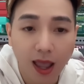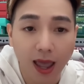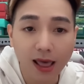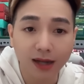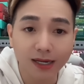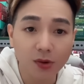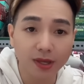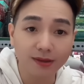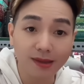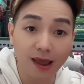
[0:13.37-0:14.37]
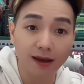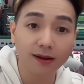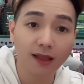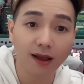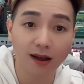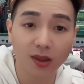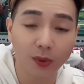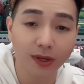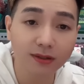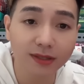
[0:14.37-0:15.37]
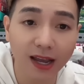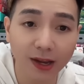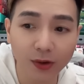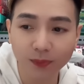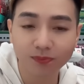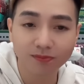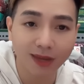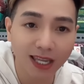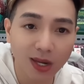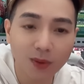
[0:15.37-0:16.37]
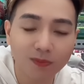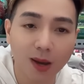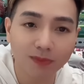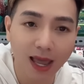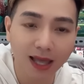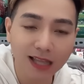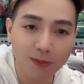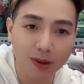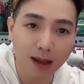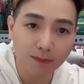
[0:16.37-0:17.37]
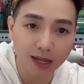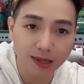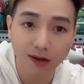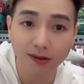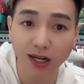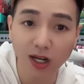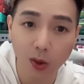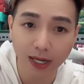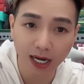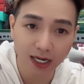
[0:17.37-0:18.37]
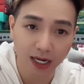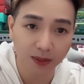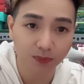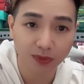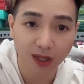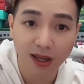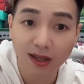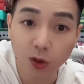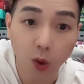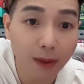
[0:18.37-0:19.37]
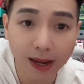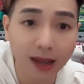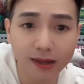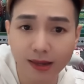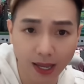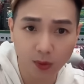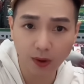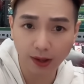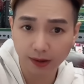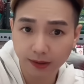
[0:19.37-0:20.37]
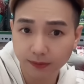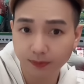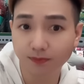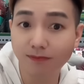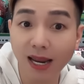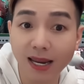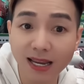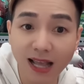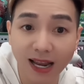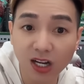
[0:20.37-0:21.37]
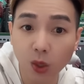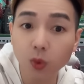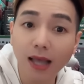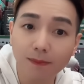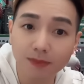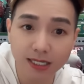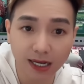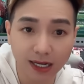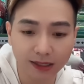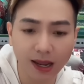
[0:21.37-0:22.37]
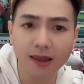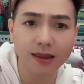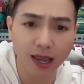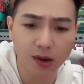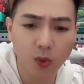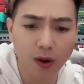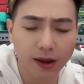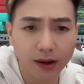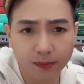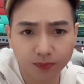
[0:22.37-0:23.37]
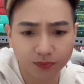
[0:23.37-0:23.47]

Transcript: hả thằng đạo diễn già hết thời Nguyễn Đức Dây mày kêu trong vòng tháng tao bị bắt mà giờ tao vẫn ngồi đây nè tụi bay hay vậy quá mày với lại cái lũ tam sơn nó hay vậy quá